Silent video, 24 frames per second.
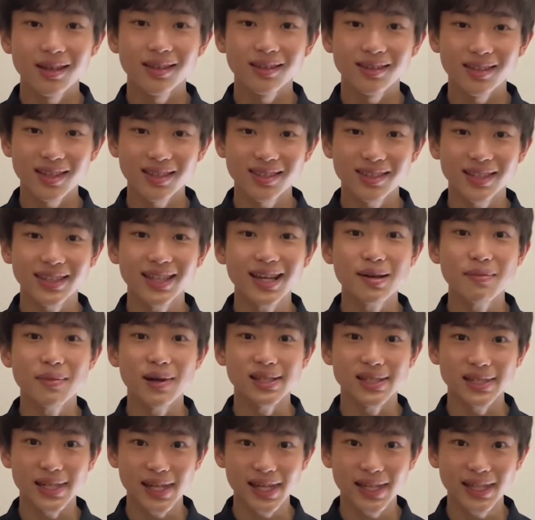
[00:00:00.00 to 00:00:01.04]
切磋琢
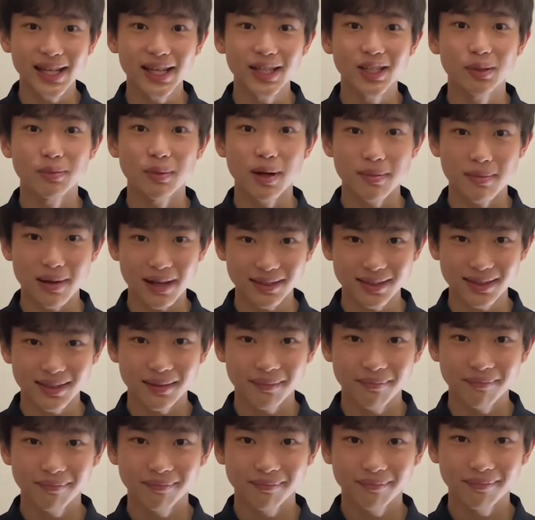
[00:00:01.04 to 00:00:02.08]
磨していきたいと思います。
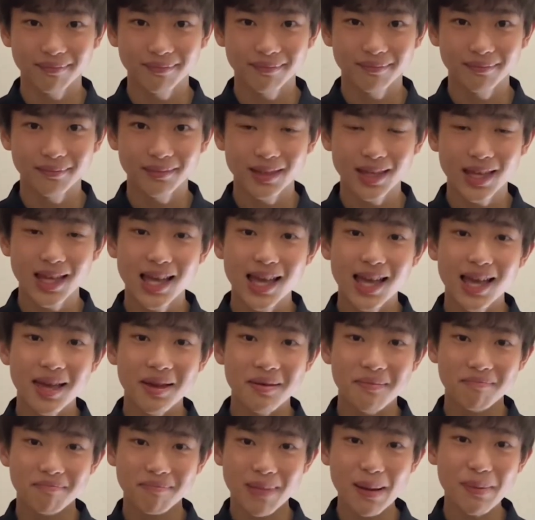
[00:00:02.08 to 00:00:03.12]

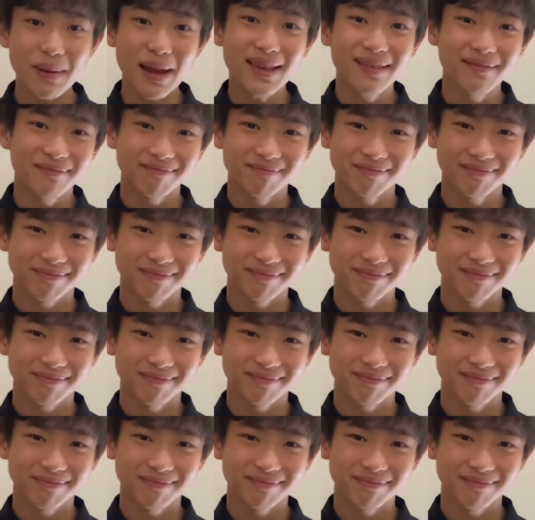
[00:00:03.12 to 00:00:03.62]
バイバイ。